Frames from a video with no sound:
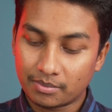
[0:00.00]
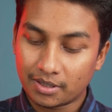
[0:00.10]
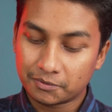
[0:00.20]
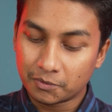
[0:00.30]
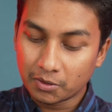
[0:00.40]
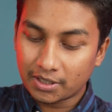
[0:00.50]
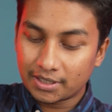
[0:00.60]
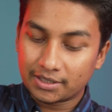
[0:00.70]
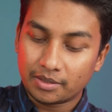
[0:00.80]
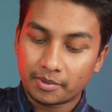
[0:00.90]
আমরা ফোনটা
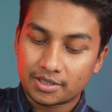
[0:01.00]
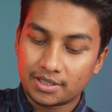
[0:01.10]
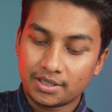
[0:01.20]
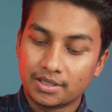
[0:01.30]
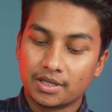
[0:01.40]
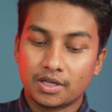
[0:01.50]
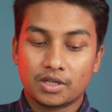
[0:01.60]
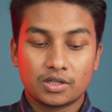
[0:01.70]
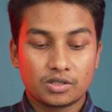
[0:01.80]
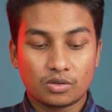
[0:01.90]
দেখতে পাচ্ছি
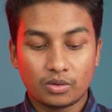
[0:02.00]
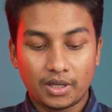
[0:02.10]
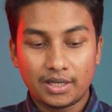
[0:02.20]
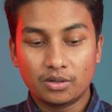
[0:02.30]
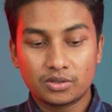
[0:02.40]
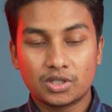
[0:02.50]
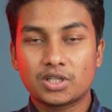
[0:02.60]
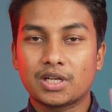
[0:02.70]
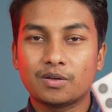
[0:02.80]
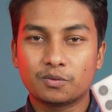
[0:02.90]
সো এই হচ্ছে
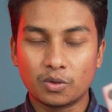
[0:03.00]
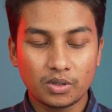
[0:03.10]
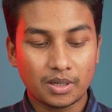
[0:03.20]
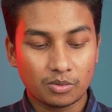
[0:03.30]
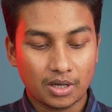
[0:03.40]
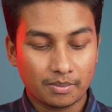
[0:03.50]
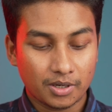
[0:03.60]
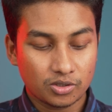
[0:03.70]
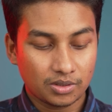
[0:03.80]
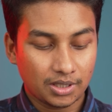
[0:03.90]
সেই ফোন এবং
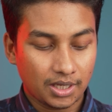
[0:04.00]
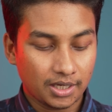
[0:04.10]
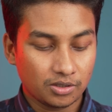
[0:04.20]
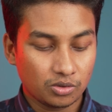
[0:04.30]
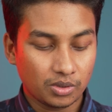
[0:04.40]
আমরা যদি একটু